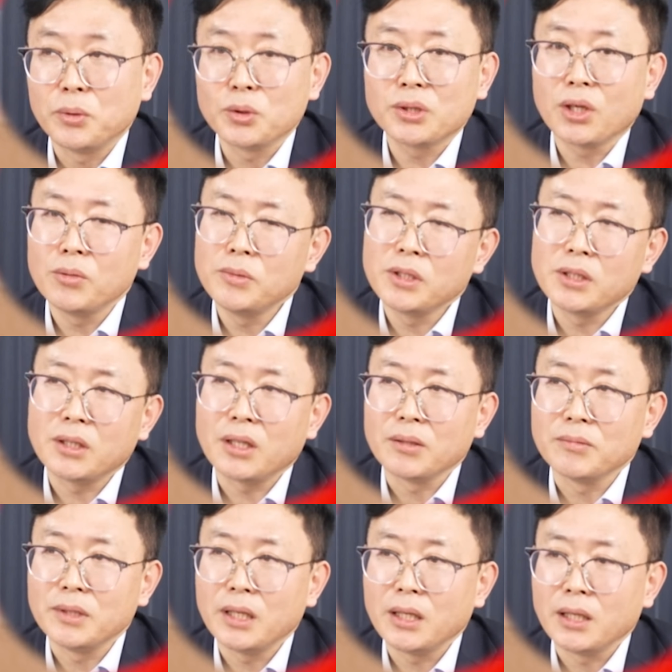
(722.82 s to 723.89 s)
표 싸움이기
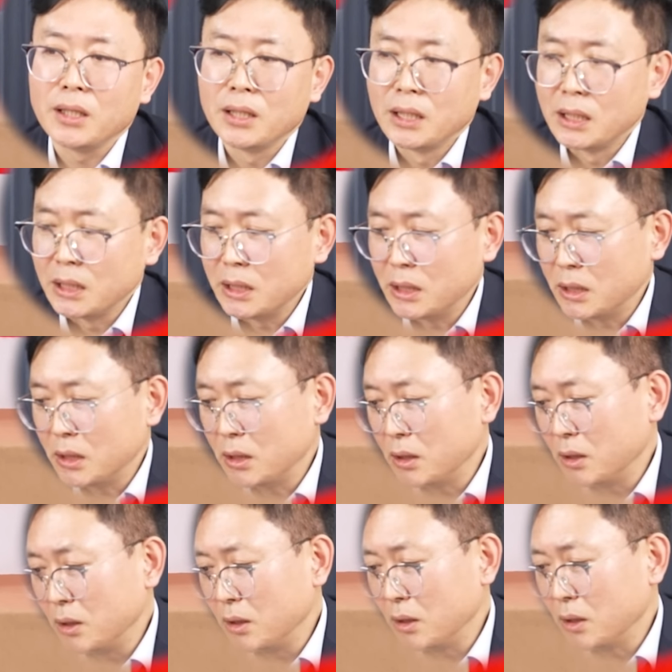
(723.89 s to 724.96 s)
때문에
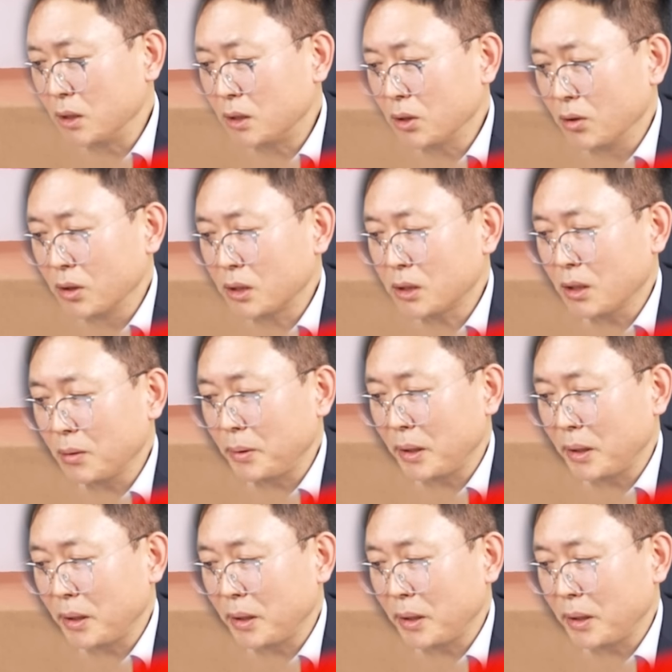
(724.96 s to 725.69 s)
이 전기차